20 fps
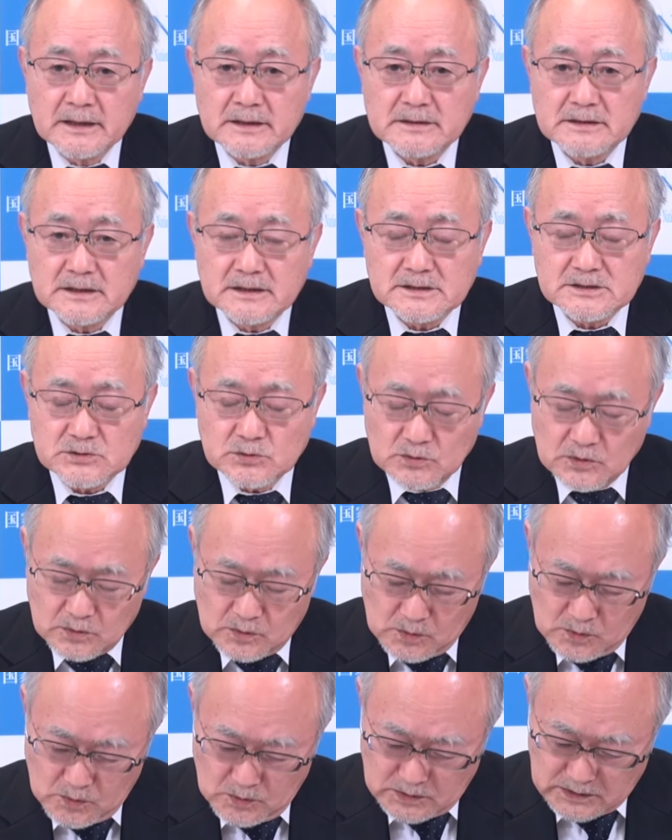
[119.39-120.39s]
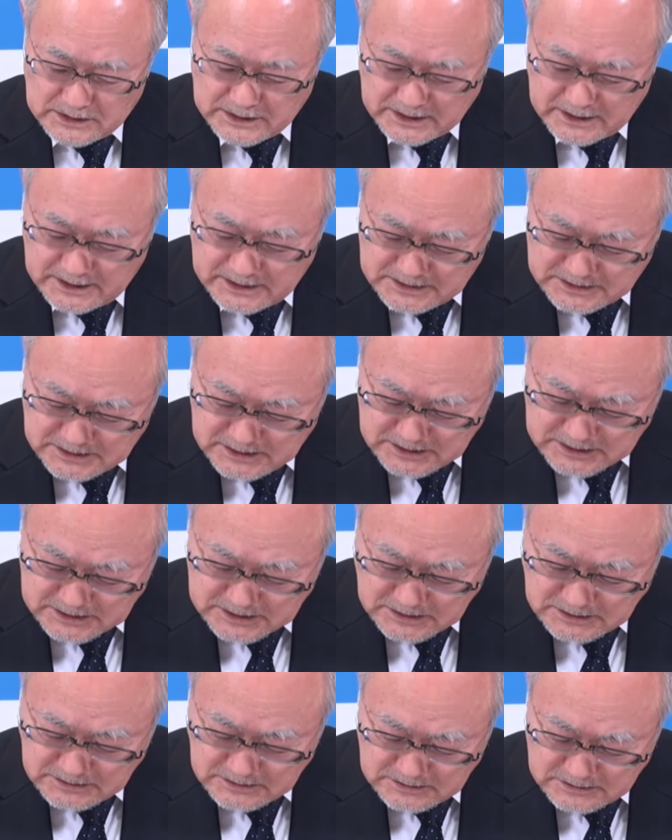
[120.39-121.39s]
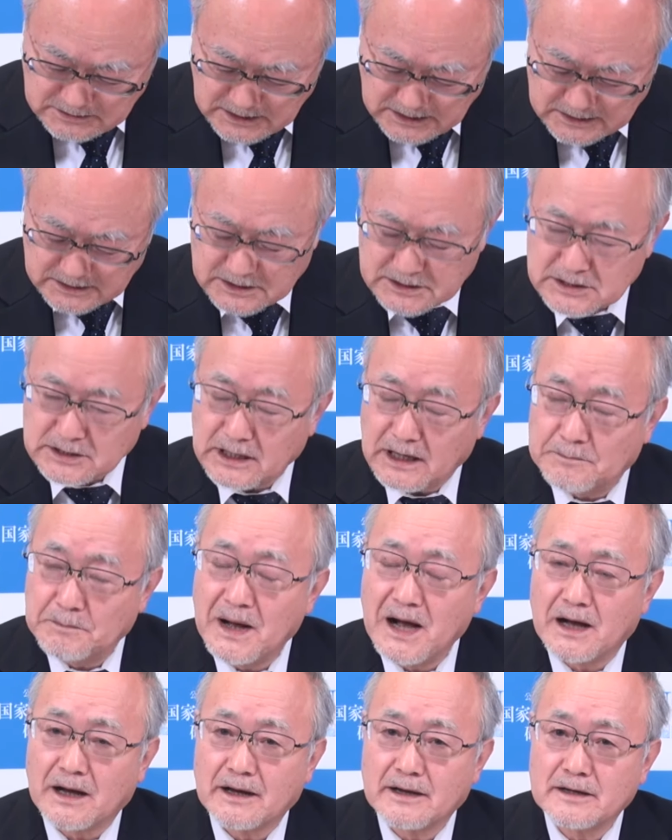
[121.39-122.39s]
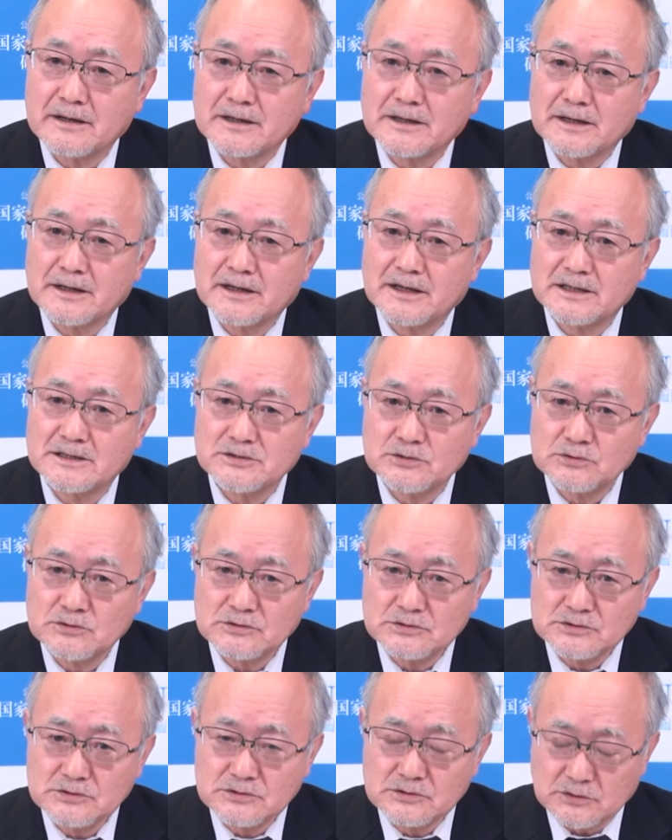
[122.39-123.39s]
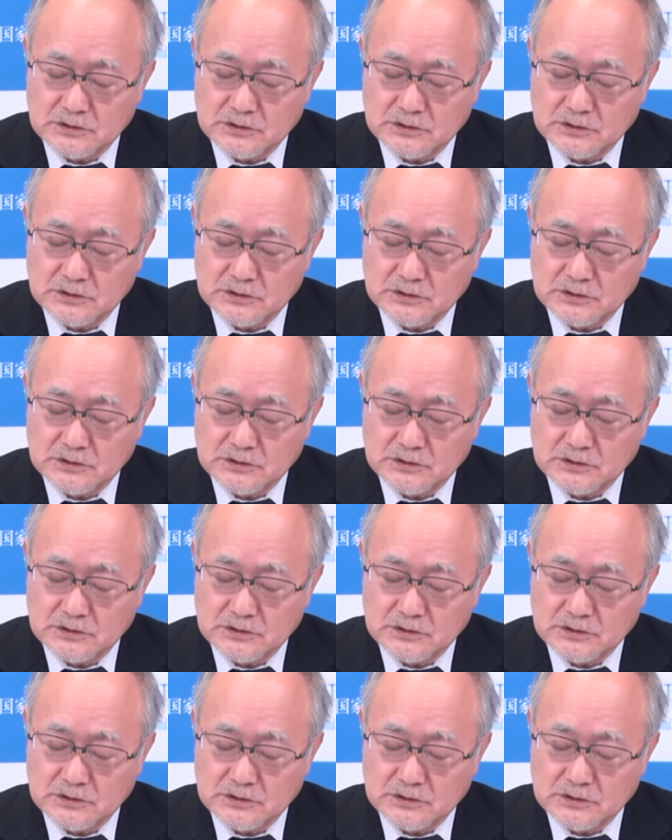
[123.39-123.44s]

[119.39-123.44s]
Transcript: でその大きな演説なんですがまあ結論を言う